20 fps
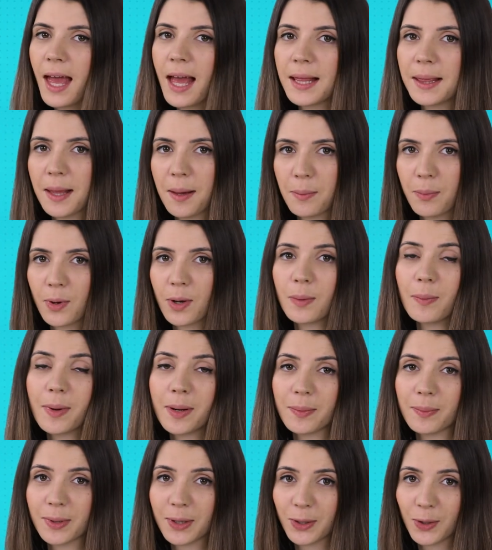Набор
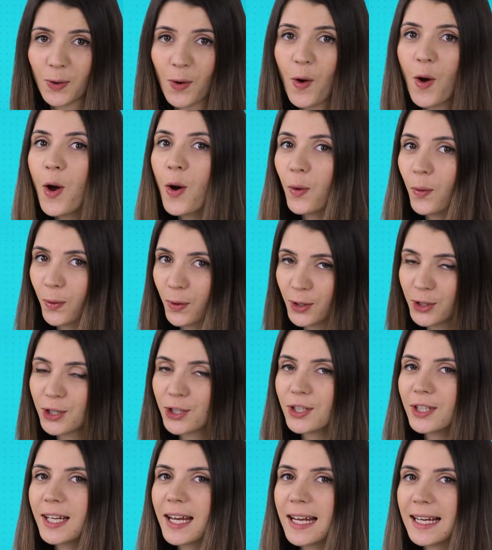барбекю очень
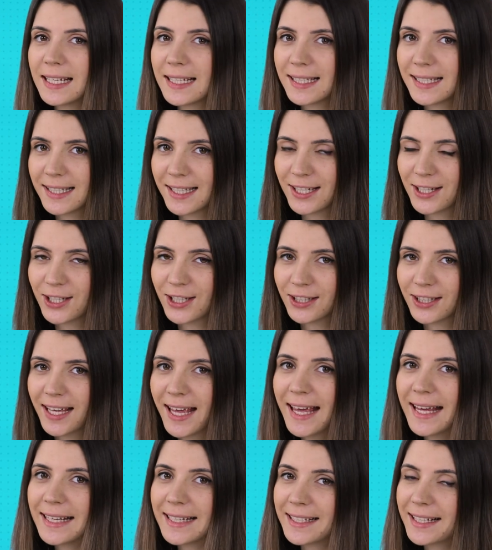реалистичен,
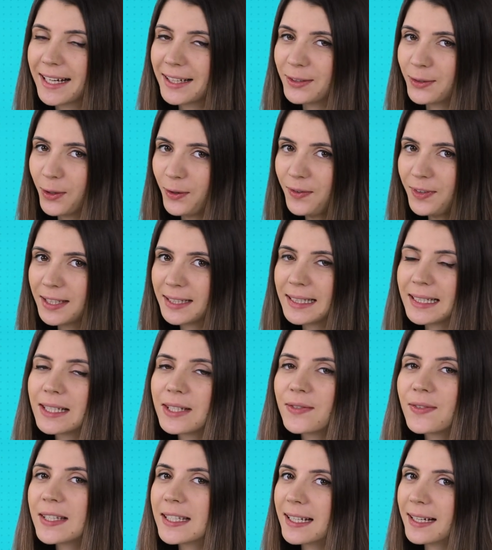изготовлен из
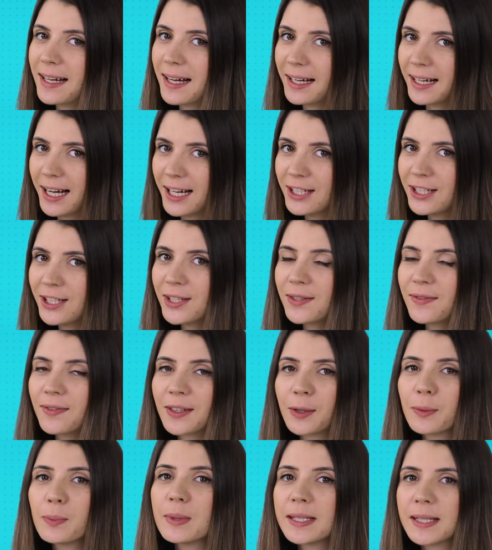высококачественных
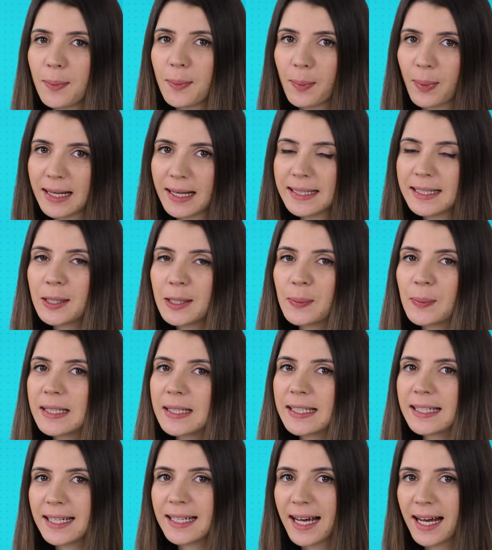безопасных
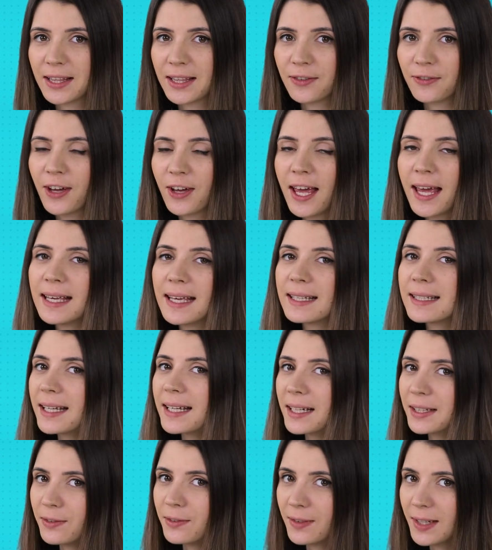материалов и
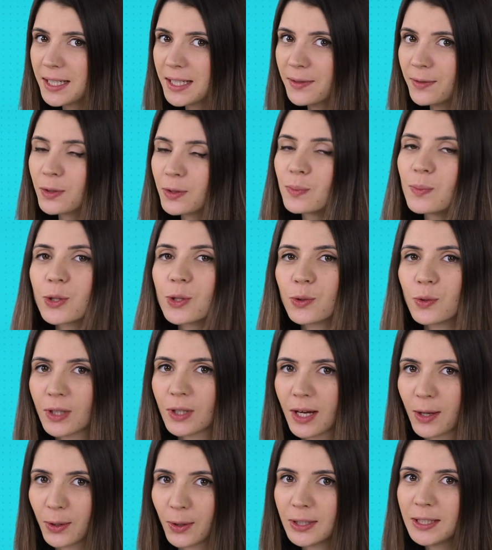соответствует
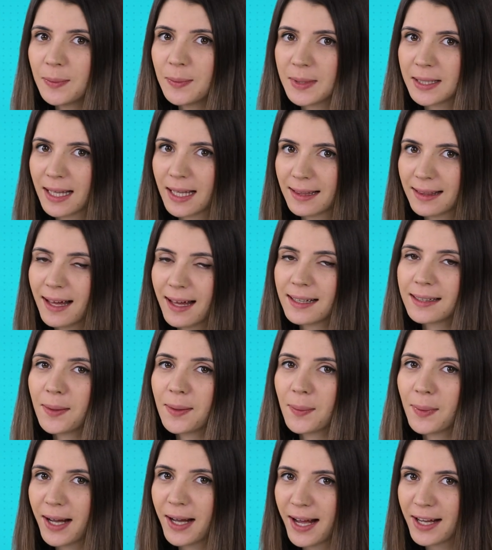международным стандартам
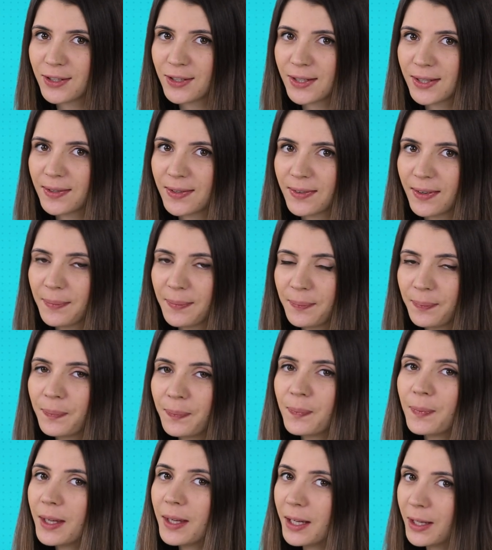качества.
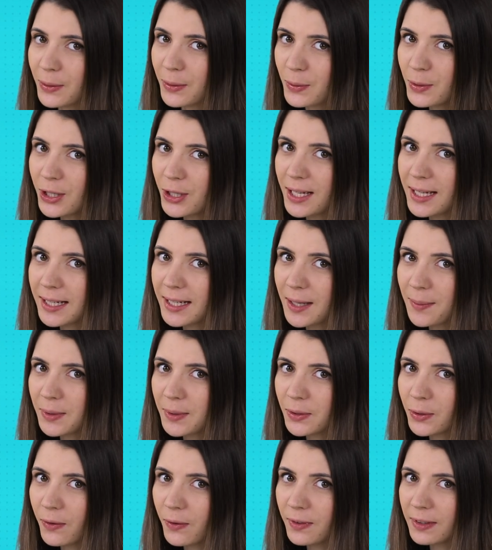Игрушка
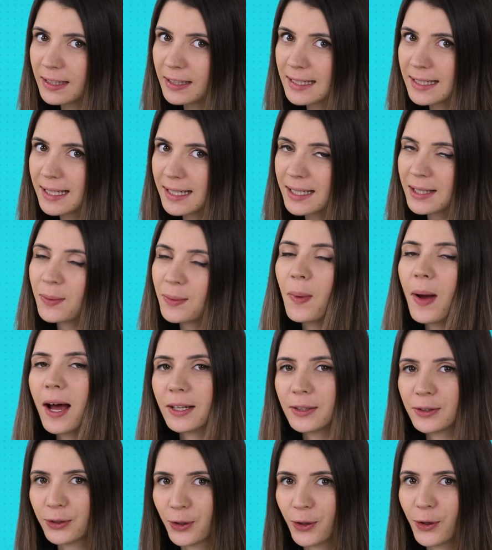рекомендована детям
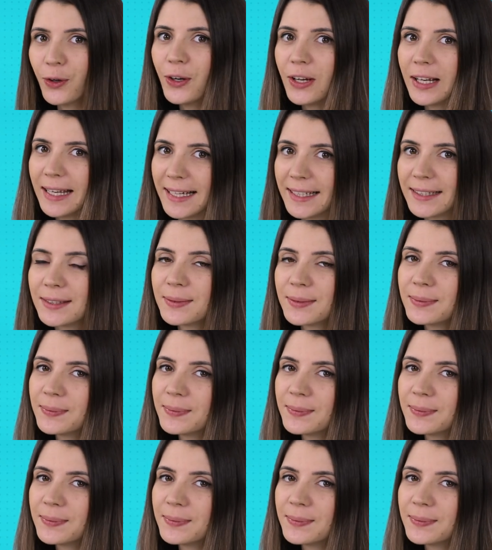от 3 лет.